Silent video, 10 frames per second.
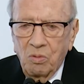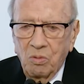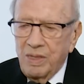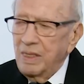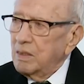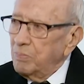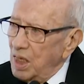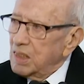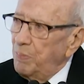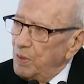وهذا
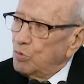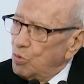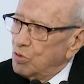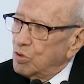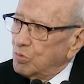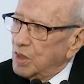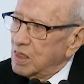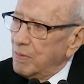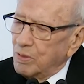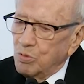تمتاز به تونس
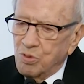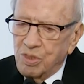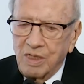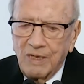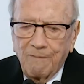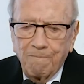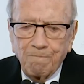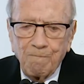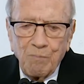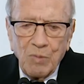التجربة التونسية
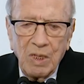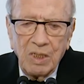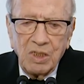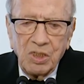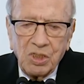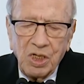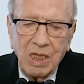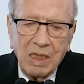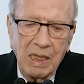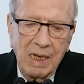الشيء
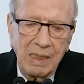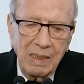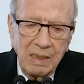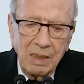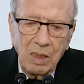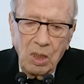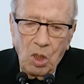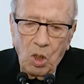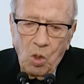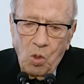الثاني
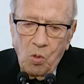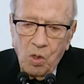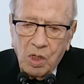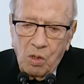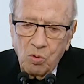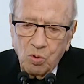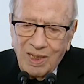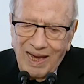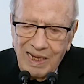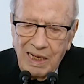هو كونه
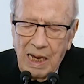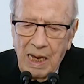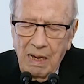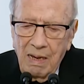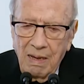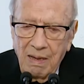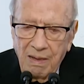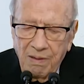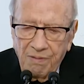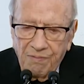دخلنا
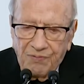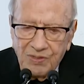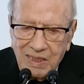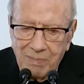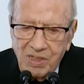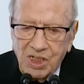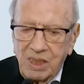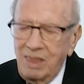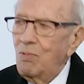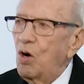في تمشي
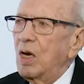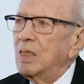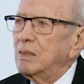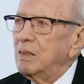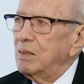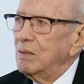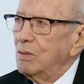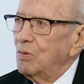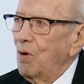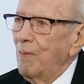ديمقراطي
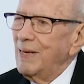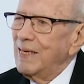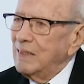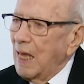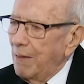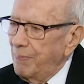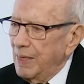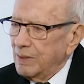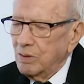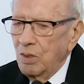وعملنا
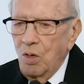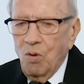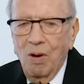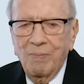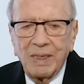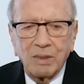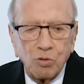انتخابات وعملنا